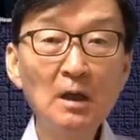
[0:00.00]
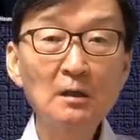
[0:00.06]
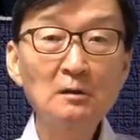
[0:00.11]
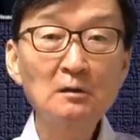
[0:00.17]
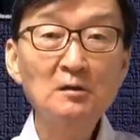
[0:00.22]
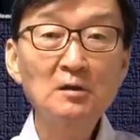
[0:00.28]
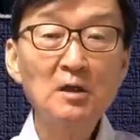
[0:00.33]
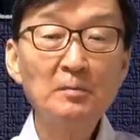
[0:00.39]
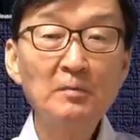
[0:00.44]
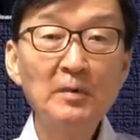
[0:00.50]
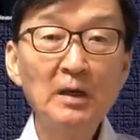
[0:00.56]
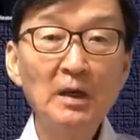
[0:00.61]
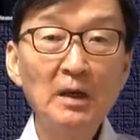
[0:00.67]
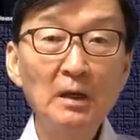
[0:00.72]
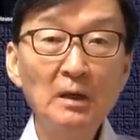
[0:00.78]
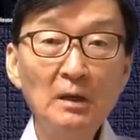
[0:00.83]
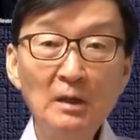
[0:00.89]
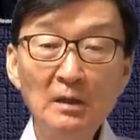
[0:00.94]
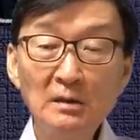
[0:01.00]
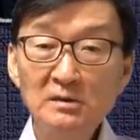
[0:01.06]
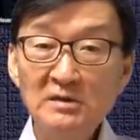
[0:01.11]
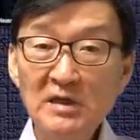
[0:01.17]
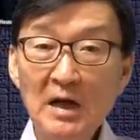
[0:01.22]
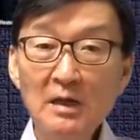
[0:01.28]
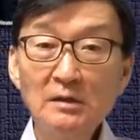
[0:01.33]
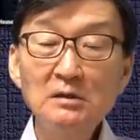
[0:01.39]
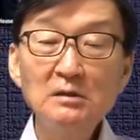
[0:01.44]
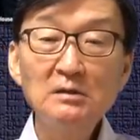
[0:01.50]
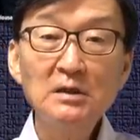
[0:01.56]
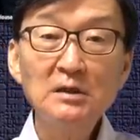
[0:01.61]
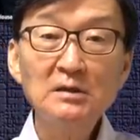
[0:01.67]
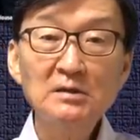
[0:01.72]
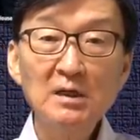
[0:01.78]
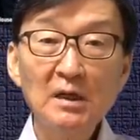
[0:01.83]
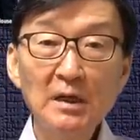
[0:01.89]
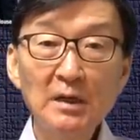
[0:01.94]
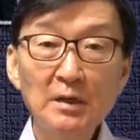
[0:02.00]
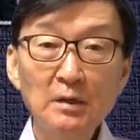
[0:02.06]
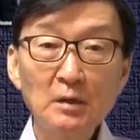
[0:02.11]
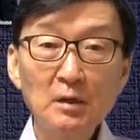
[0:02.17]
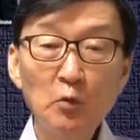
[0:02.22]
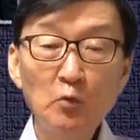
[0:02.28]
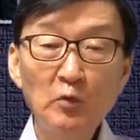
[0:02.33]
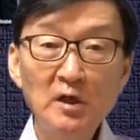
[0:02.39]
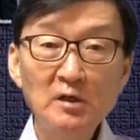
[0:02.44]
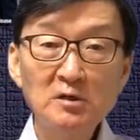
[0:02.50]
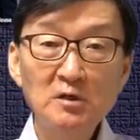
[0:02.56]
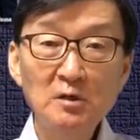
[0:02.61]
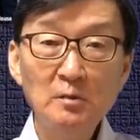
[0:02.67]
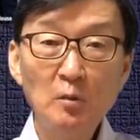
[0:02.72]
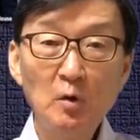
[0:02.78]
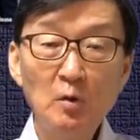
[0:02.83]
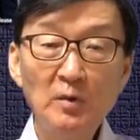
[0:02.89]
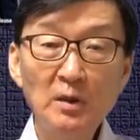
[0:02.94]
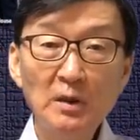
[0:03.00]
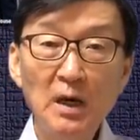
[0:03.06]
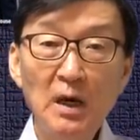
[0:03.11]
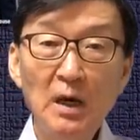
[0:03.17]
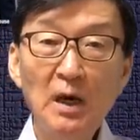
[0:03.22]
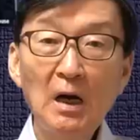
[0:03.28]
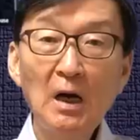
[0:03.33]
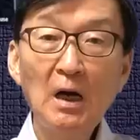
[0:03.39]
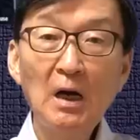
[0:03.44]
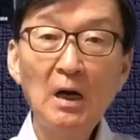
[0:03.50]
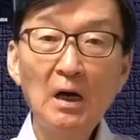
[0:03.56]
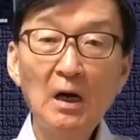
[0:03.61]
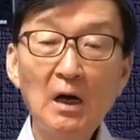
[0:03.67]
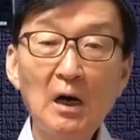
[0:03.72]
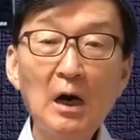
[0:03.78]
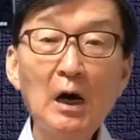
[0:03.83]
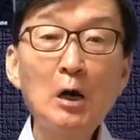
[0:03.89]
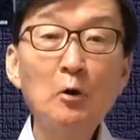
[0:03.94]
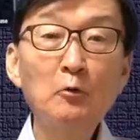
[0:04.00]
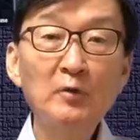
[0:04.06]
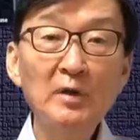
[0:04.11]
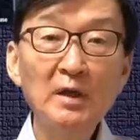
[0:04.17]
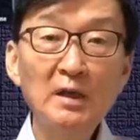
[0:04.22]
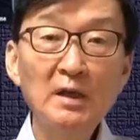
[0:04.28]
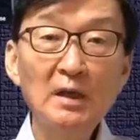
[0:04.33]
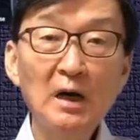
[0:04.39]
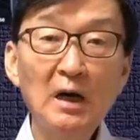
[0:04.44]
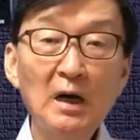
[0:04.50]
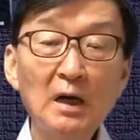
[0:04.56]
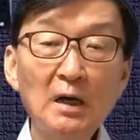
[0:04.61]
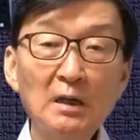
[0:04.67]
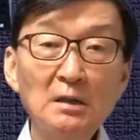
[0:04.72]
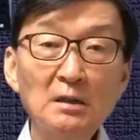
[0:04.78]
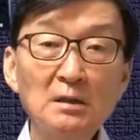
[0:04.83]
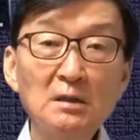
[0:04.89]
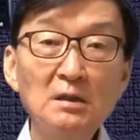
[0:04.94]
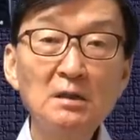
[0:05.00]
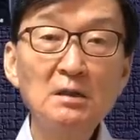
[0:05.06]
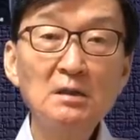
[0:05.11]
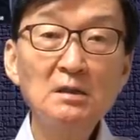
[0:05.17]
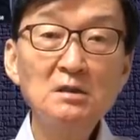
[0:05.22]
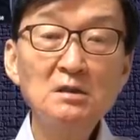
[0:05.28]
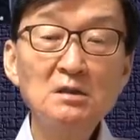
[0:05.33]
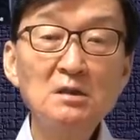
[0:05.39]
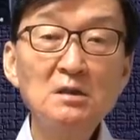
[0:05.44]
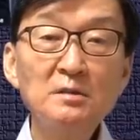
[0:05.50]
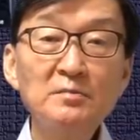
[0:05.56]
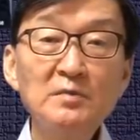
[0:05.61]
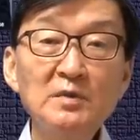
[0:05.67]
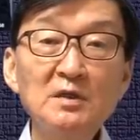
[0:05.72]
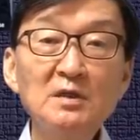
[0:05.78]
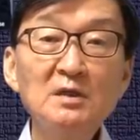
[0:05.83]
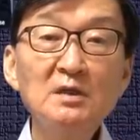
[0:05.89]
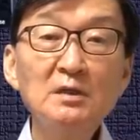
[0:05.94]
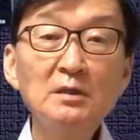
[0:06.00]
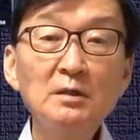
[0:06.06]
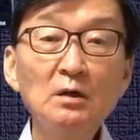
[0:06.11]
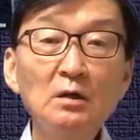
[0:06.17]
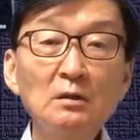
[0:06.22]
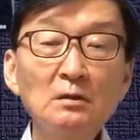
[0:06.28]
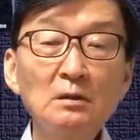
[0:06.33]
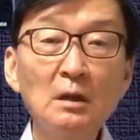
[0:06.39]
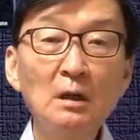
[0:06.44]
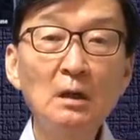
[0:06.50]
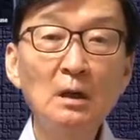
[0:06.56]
그렇기 때문에 작년에 제가 이렇게 외신을 보면 아 하웨이가 22년